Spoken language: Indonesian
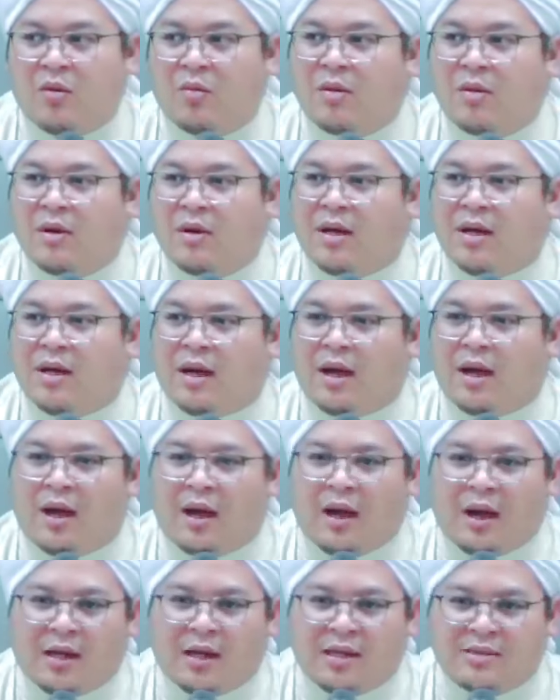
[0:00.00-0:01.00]
oh
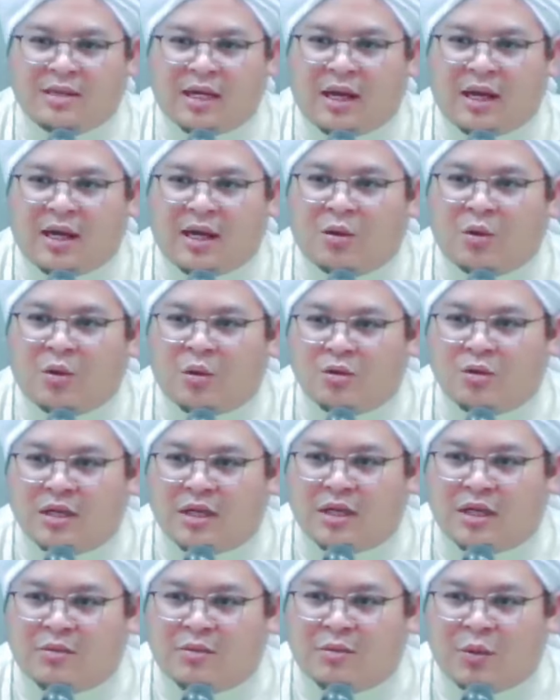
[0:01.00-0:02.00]
sakarung
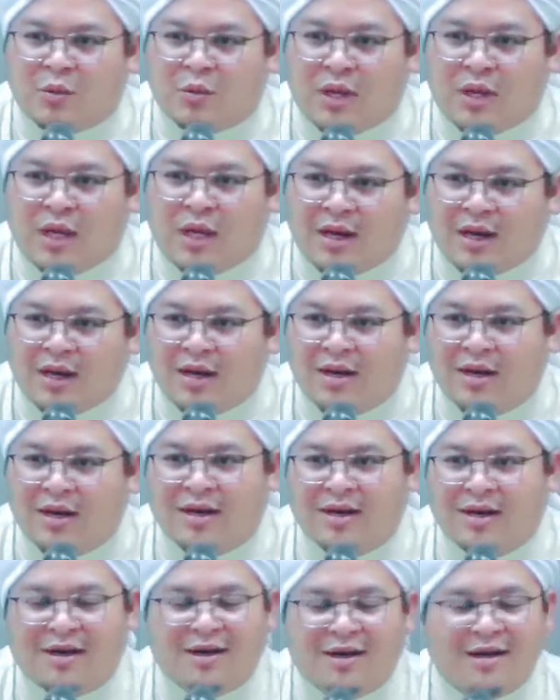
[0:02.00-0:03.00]
sakali mau udal
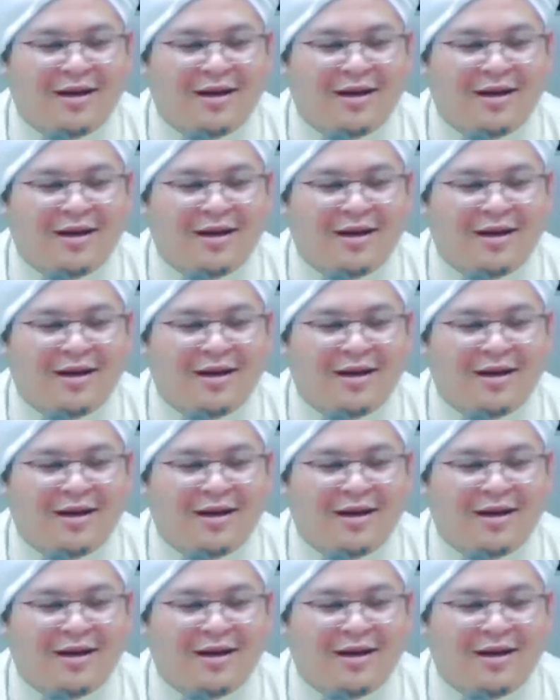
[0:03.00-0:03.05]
